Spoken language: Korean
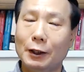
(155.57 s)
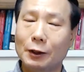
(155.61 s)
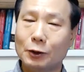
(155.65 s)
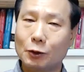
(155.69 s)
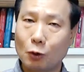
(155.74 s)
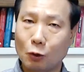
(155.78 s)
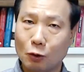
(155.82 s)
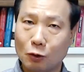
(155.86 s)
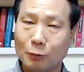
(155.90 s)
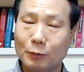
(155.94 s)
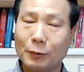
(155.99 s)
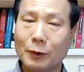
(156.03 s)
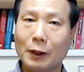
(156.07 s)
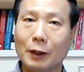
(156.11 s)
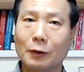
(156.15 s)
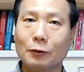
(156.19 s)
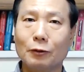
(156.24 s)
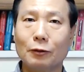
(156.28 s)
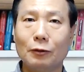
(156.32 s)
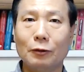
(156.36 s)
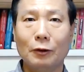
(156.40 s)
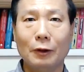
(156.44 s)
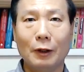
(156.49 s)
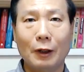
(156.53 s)

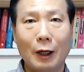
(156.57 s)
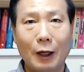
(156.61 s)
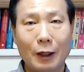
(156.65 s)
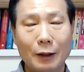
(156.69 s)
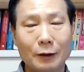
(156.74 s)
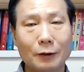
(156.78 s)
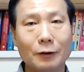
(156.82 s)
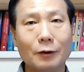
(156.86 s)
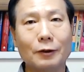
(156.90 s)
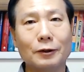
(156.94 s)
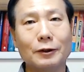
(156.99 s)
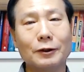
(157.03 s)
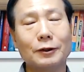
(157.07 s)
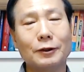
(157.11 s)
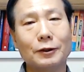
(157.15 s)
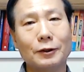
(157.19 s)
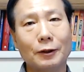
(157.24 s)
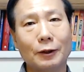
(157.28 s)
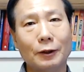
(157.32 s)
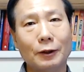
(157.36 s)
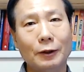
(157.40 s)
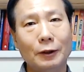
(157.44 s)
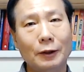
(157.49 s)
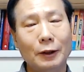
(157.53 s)
조금이라도 하는
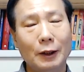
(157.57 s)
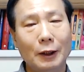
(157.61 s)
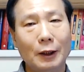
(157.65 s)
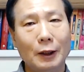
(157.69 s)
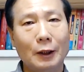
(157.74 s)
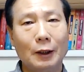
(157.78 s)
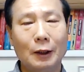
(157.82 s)
것이죠.